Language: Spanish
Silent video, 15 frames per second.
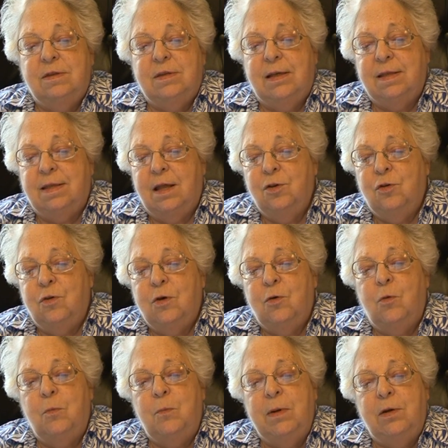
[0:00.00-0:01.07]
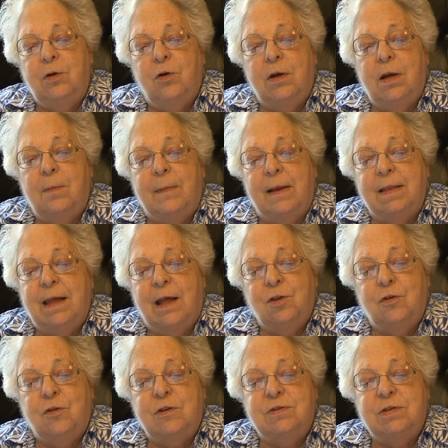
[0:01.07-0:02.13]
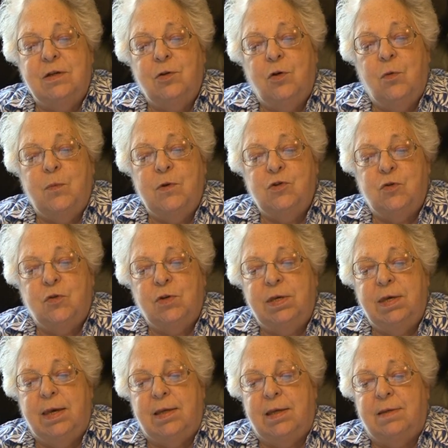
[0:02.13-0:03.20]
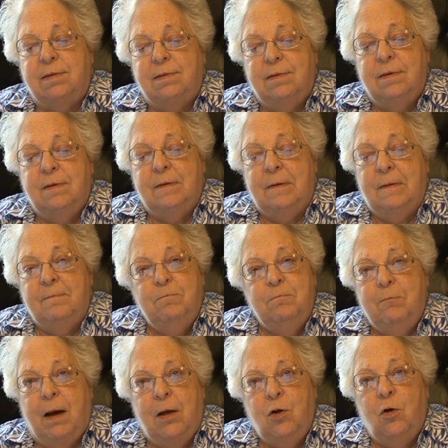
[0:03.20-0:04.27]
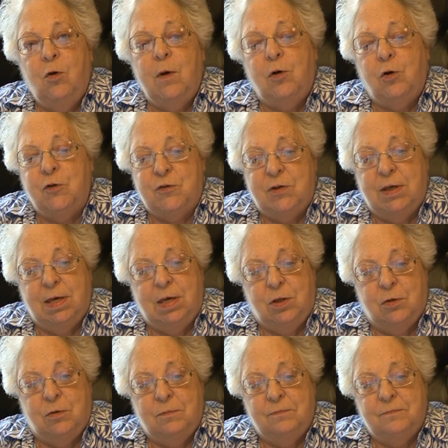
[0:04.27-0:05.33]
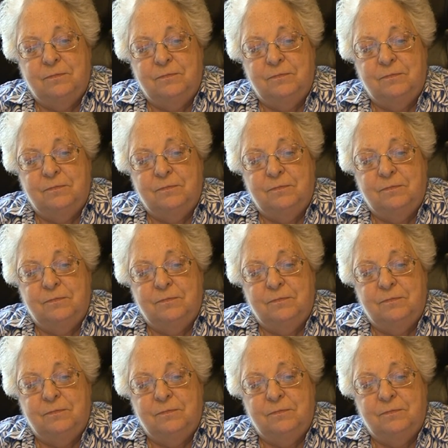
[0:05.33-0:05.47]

tratando de cumplir con el mandato de ser como ellos quieren, mas no lo he conseguido.